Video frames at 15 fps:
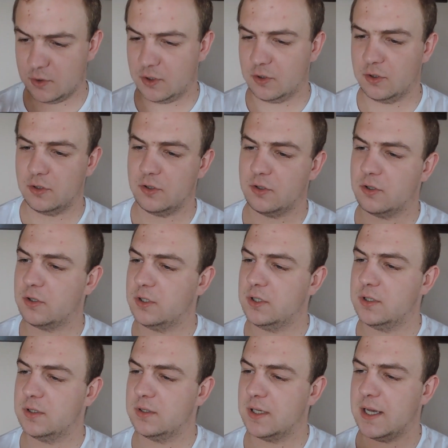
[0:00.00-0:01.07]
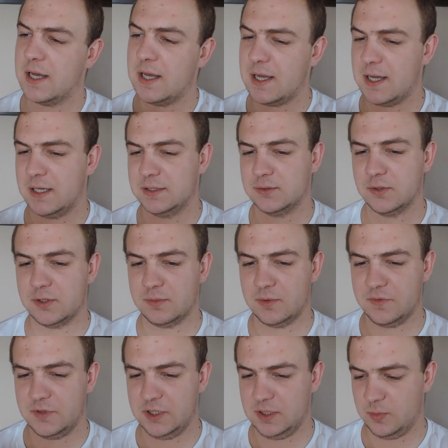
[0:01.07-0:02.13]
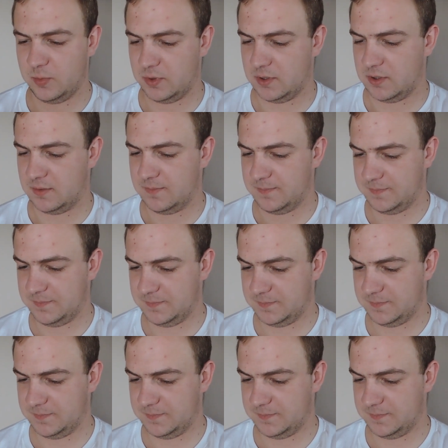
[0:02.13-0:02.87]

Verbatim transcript: Ujojojojoj. Aha, to są dowcipy.